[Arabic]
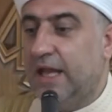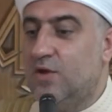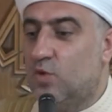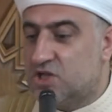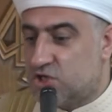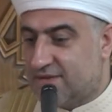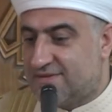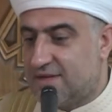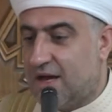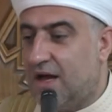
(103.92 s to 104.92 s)
إن
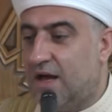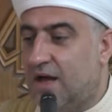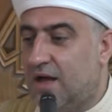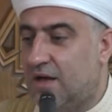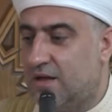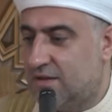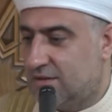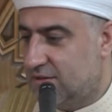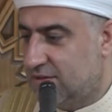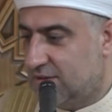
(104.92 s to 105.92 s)
وجدتها
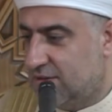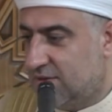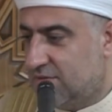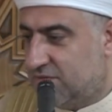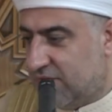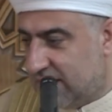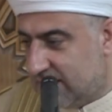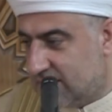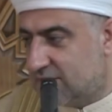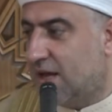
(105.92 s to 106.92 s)

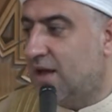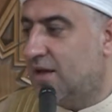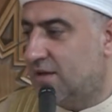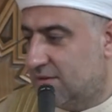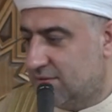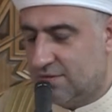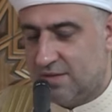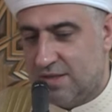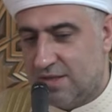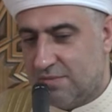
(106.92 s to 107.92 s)
فأنت
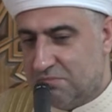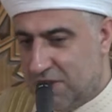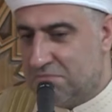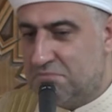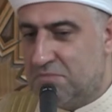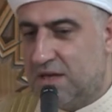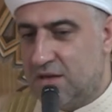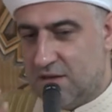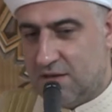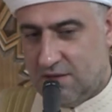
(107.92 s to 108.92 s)

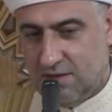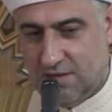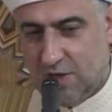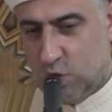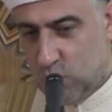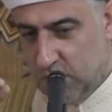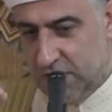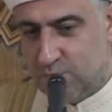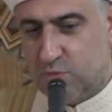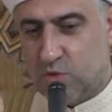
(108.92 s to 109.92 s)
ممن
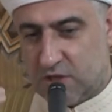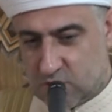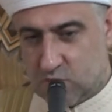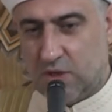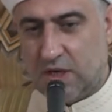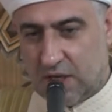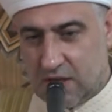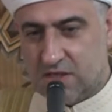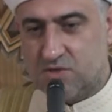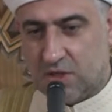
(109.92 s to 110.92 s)
يحب رسول
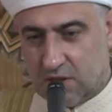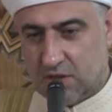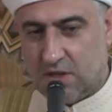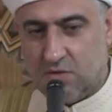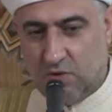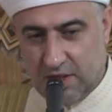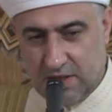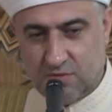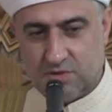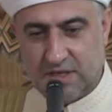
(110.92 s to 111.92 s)
الله صلى الله
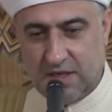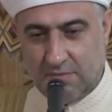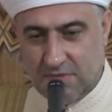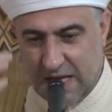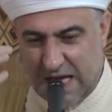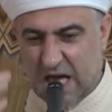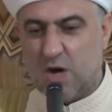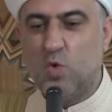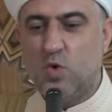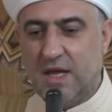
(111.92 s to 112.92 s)
عليه وسلم
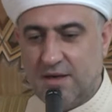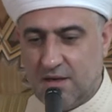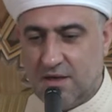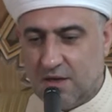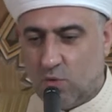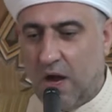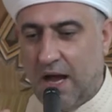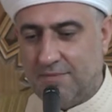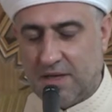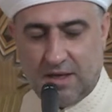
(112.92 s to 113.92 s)
قولا
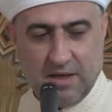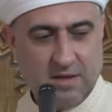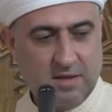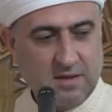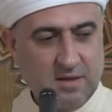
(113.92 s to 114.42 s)
وعملا